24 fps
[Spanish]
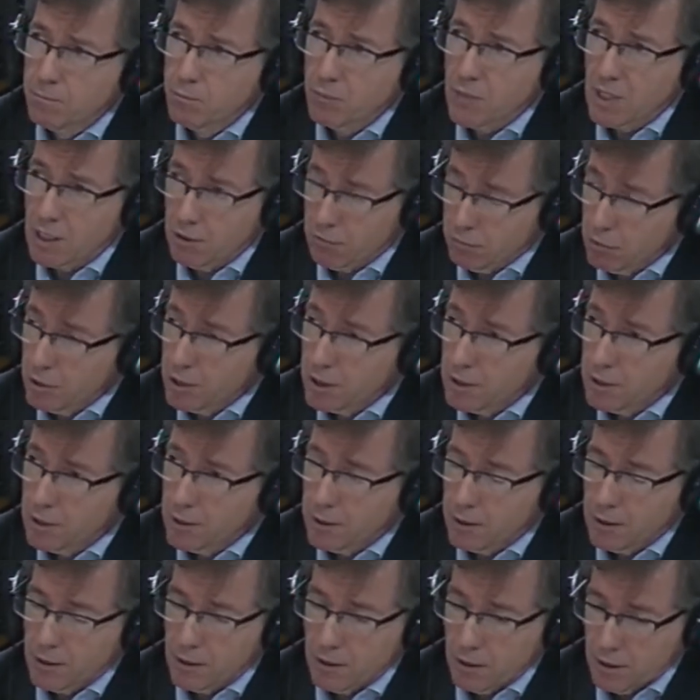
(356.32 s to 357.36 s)
que fue
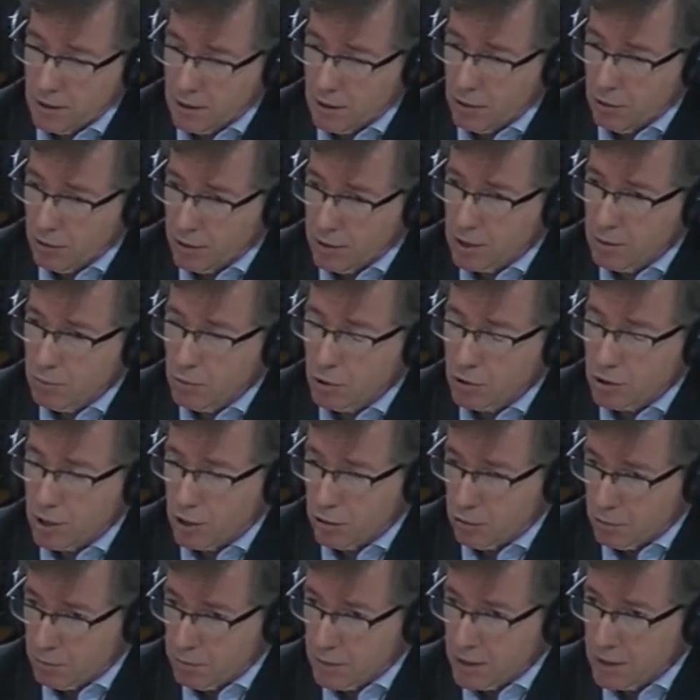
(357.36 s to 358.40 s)
y se lo dijimos a
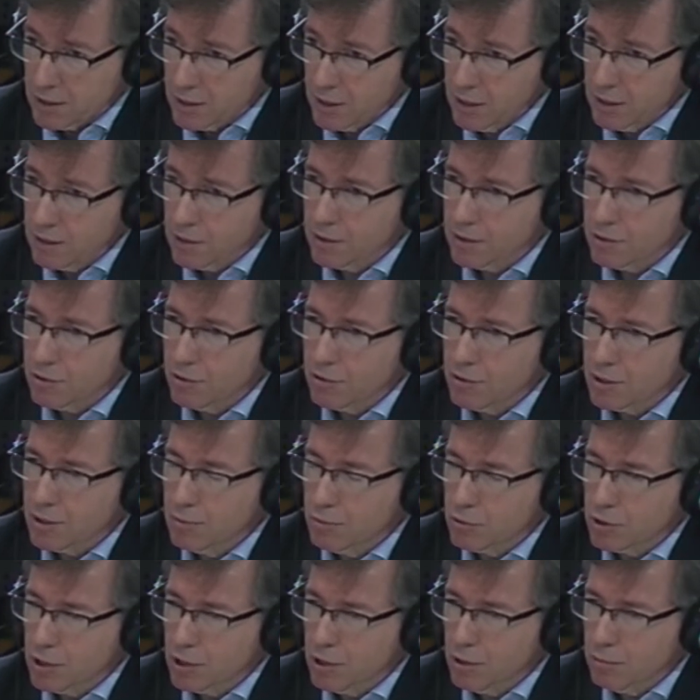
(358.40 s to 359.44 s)
los militares y se lo
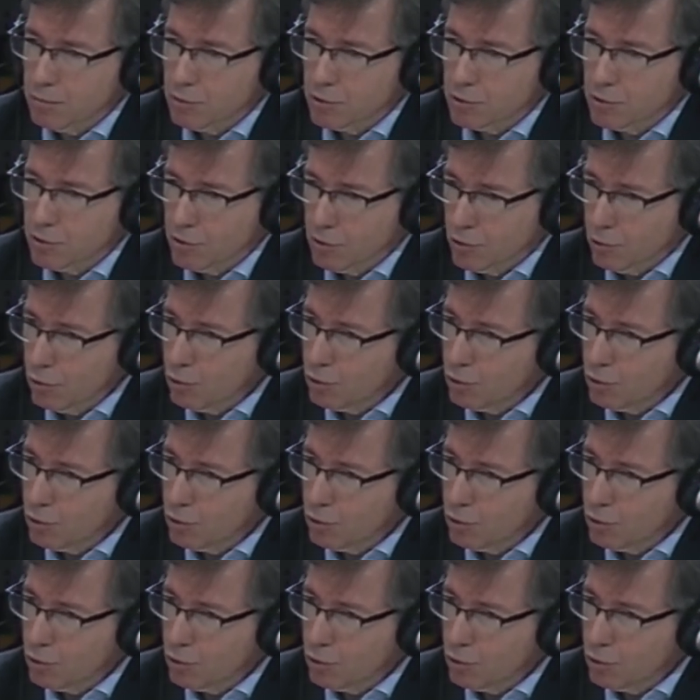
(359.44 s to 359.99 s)
dijimos a la oposición,